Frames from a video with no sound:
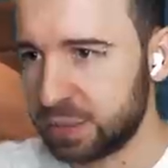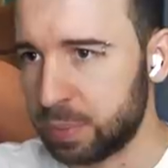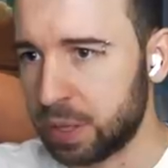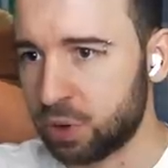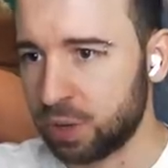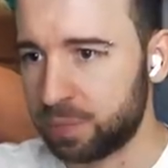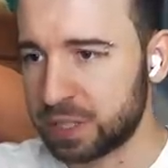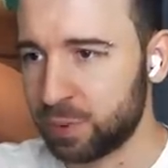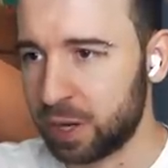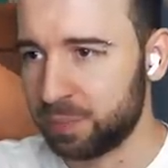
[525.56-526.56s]
выйдем на балкон,
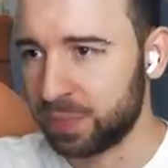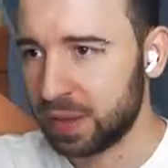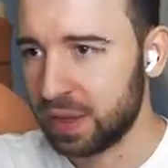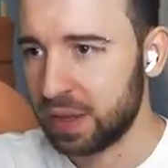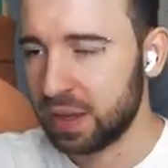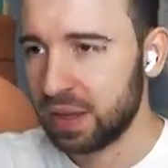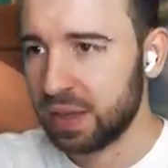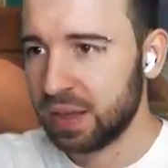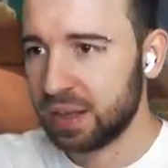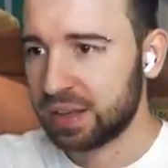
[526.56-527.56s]
посмотрим.
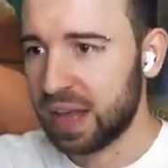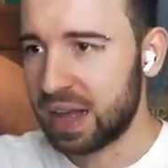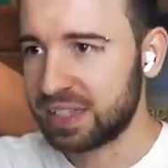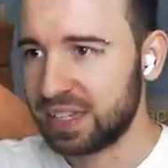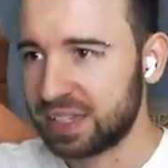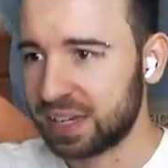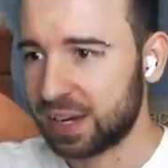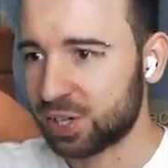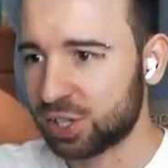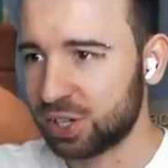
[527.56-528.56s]
Как здесь
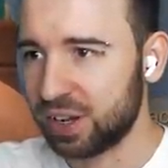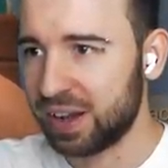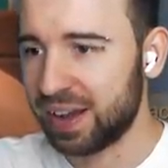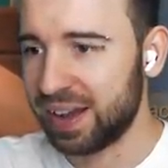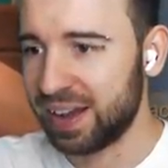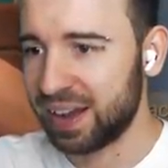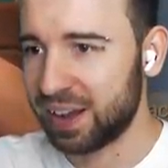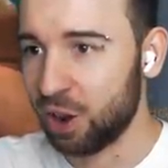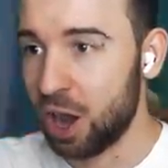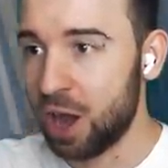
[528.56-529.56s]
хорошо.
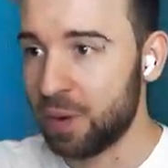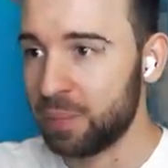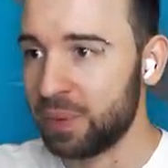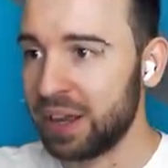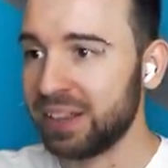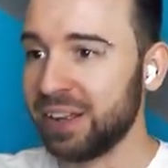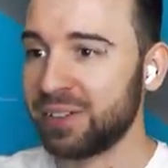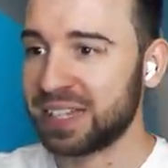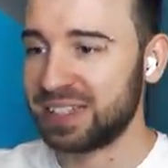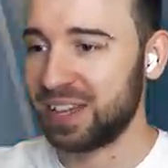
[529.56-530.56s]
Ах. О, мы
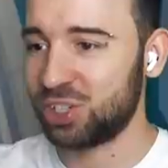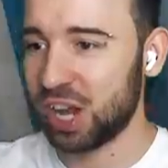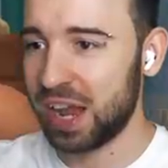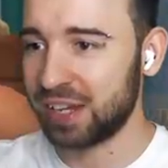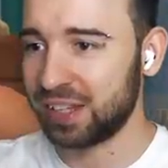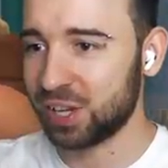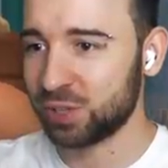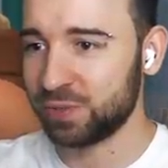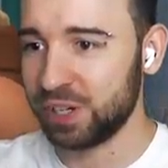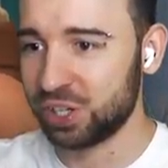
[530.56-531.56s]
на высоте чаек
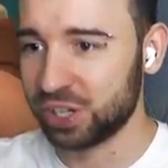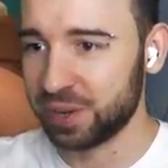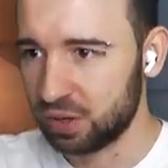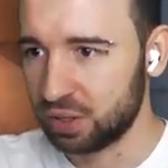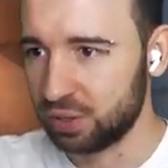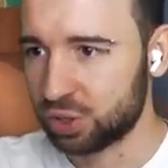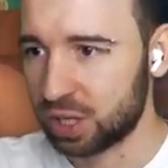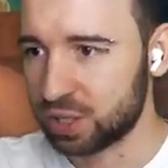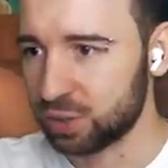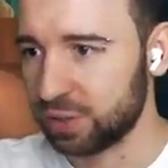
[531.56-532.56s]
даже выше. Ой,
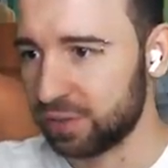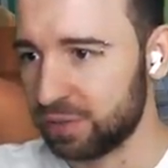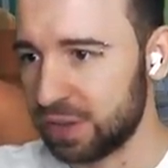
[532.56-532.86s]
лучше отсюда